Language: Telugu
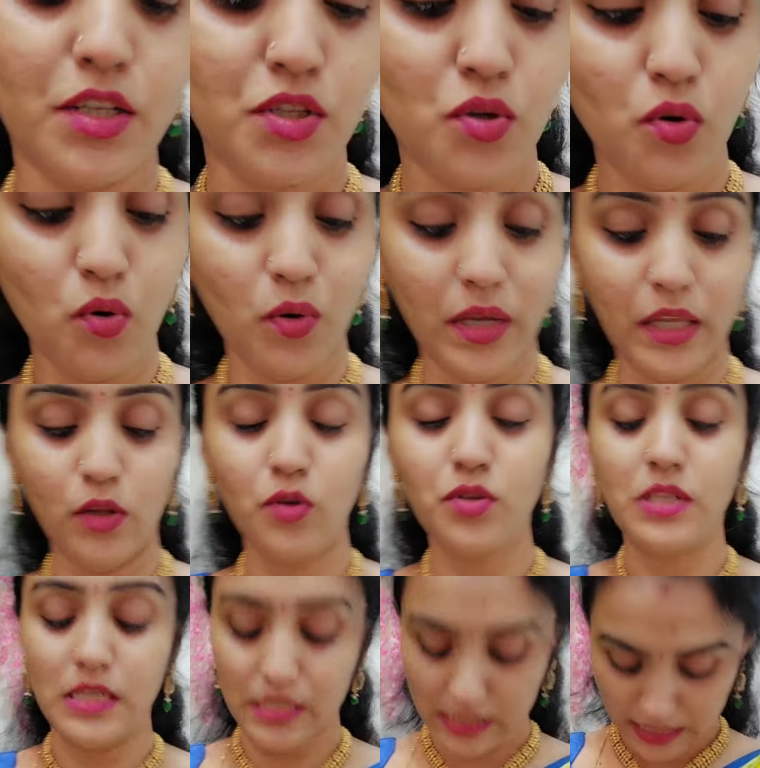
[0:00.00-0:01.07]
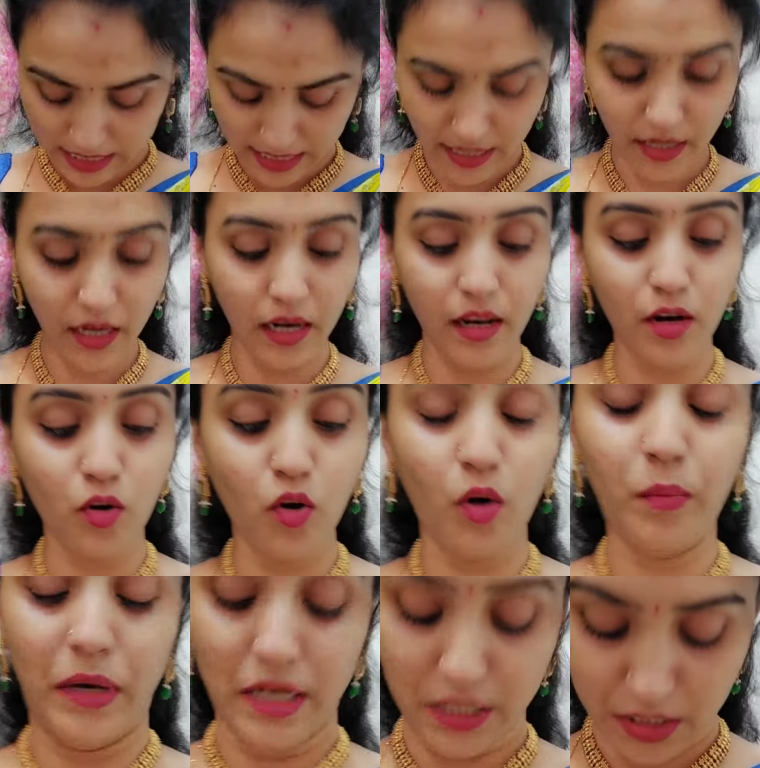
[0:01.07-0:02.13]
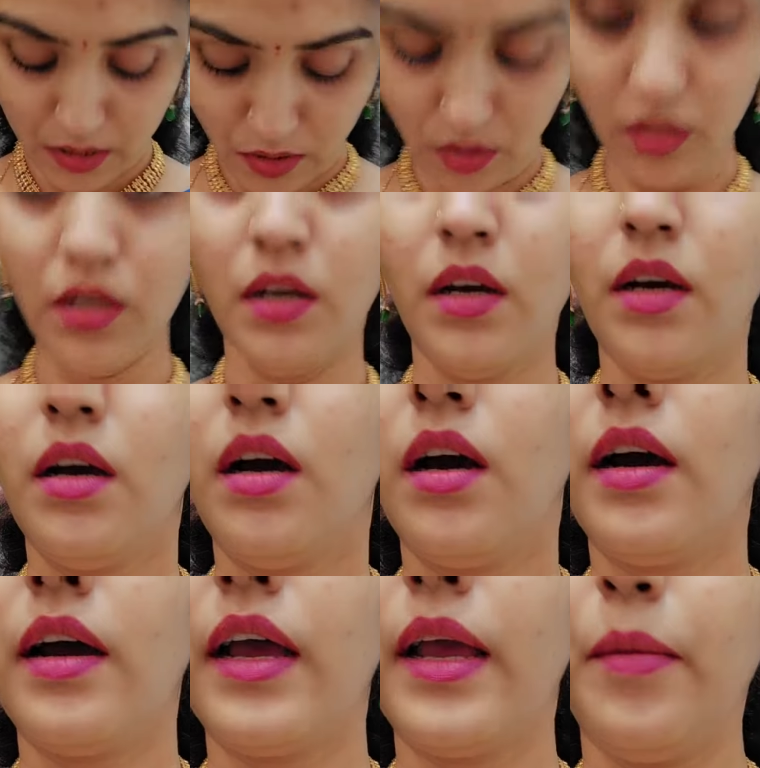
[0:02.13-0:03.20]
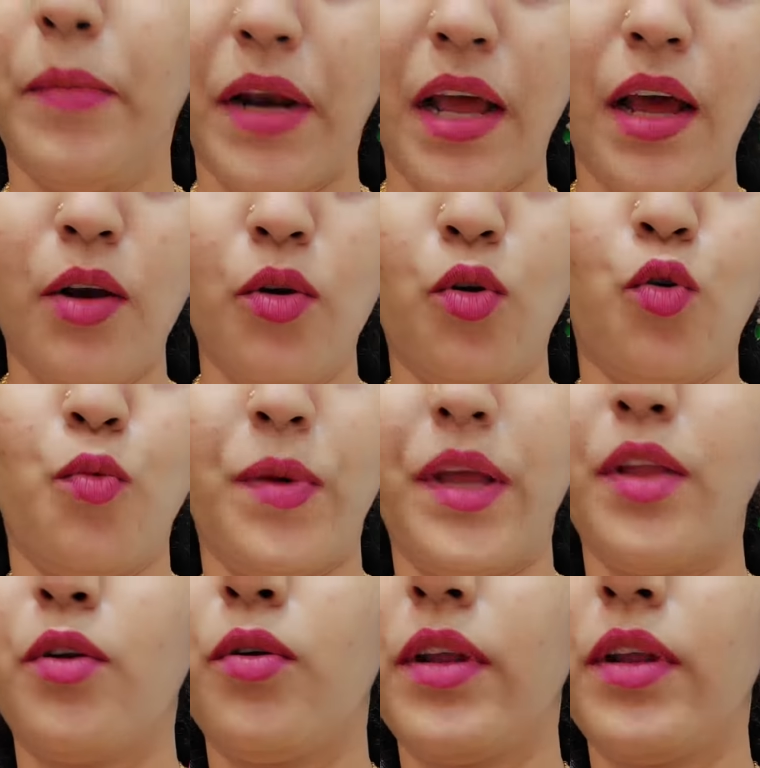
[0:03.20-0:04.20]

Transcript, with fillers: సో ఇది వచ్చేసి కలర్ కాంబినేషన్ ఎమరాలు రూబీ